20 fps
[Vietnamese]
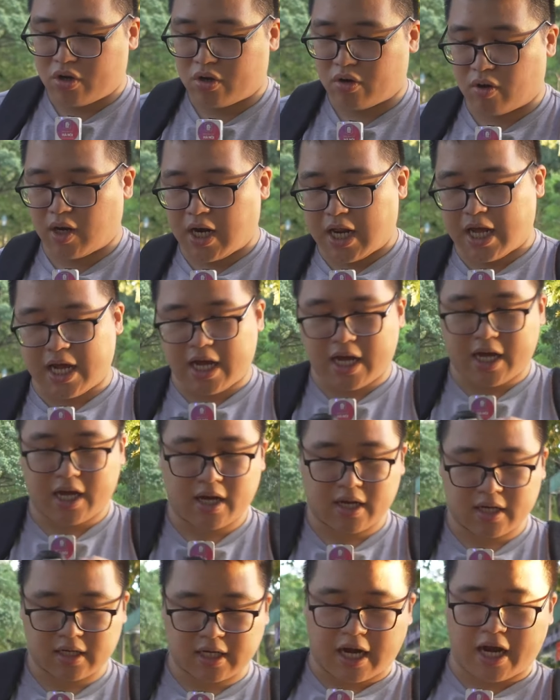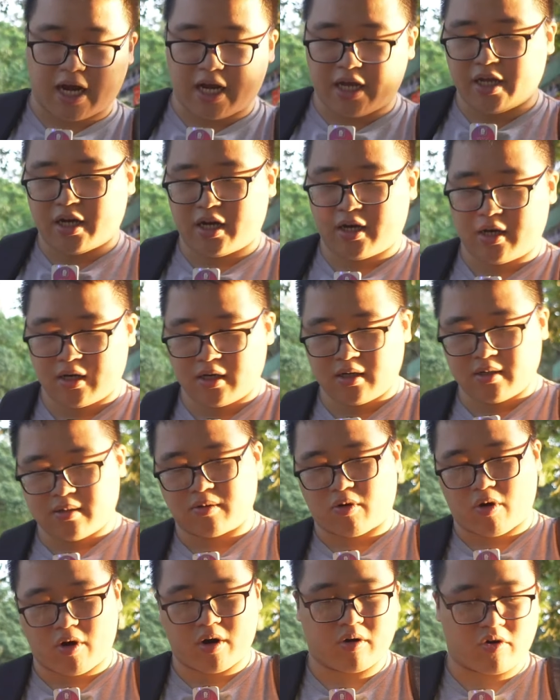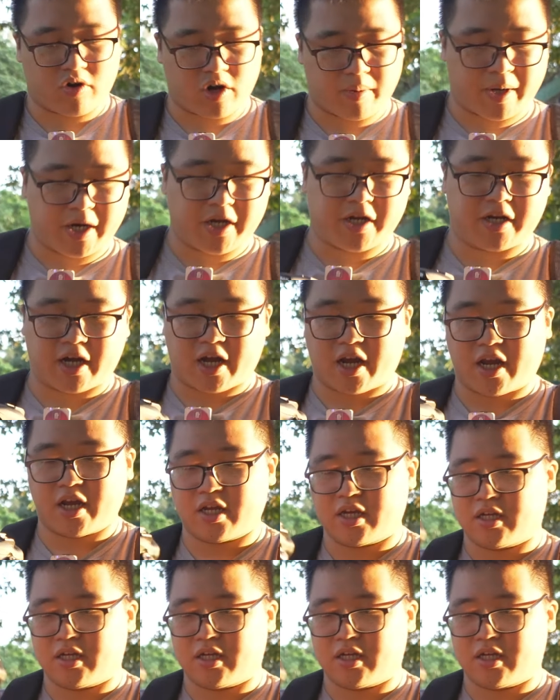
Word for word: đó là cái uh, có có cái màn hình này.